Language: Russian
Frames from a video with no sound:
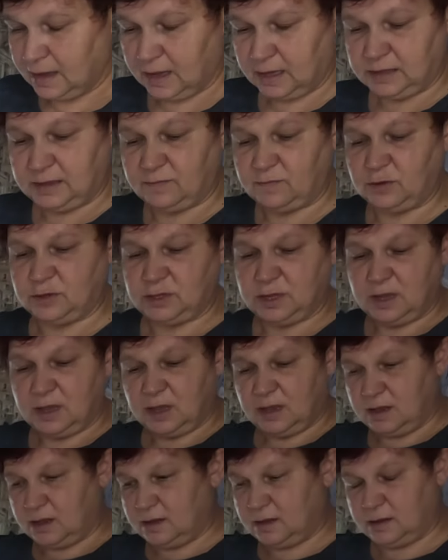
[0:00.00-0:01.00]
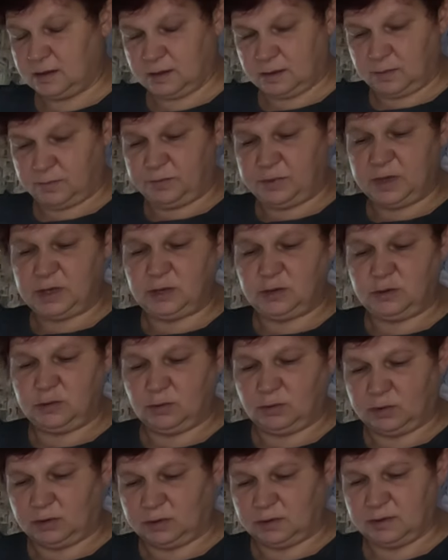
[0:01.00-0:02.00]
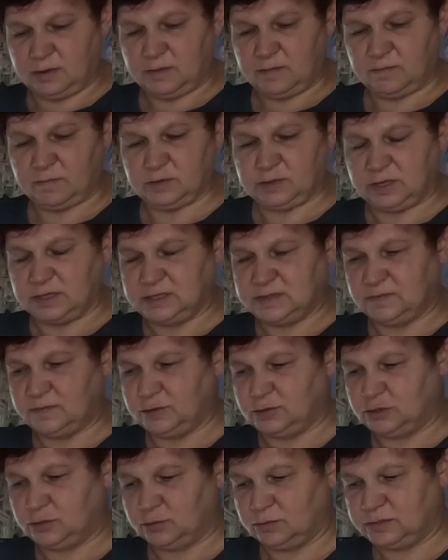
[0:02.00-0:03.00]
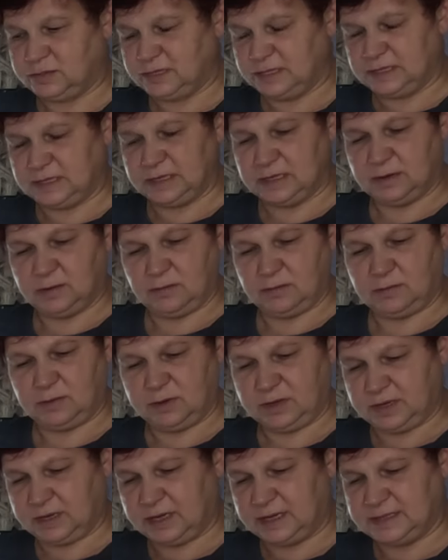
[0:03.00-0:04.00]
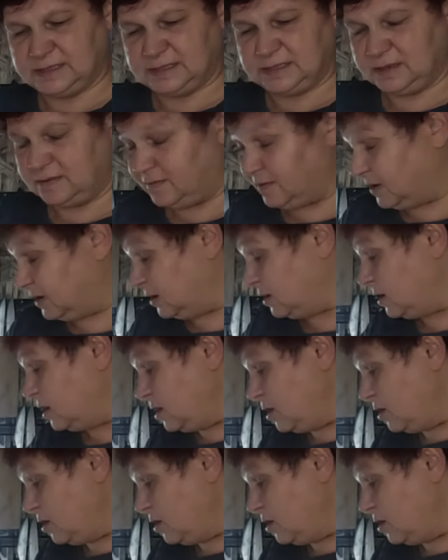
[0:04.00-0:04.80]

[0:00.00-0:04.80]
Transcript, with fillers: Это вот Э, Big Girl, вот эти вот желтенькие. Ой, красивые.